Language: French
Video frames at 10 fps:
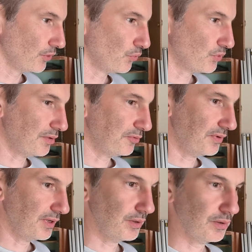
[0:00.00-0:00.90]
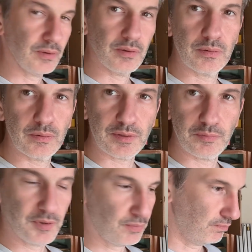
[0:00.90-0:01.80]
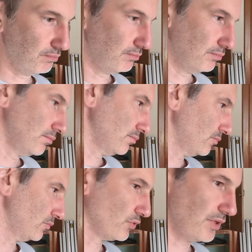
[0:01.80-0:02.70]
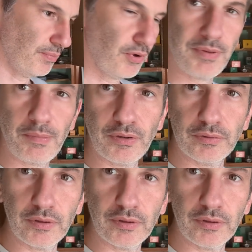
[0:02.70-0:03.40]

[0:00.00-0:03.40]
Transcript: Euh, donc ça me fait, ça me fait donc ça va me prendre pas mal de